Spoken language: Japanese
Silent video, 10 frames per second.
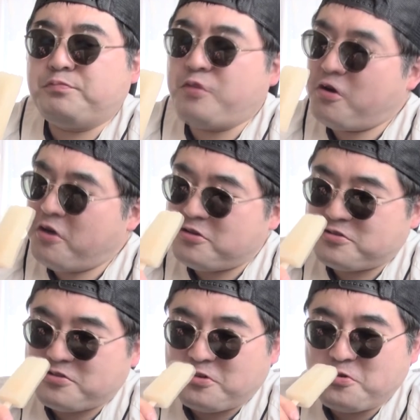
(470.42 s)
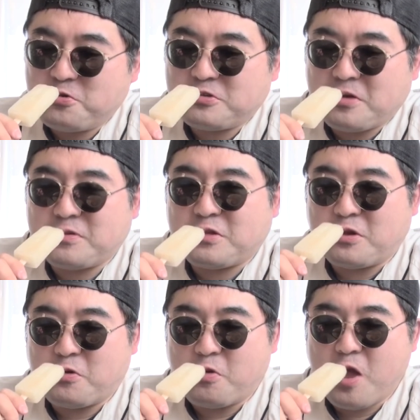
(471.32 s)
たけしさんよう食べた
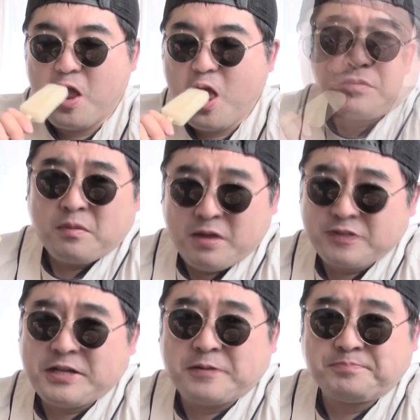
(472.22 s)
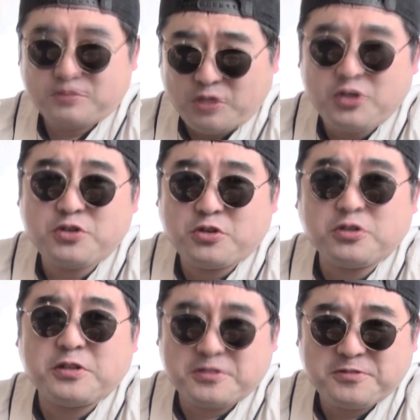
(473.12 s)
な、これ。皆さん、というこ
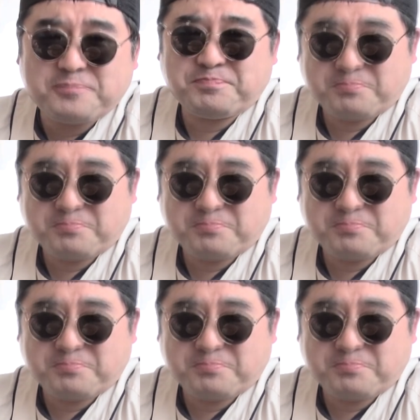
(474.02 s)
とです。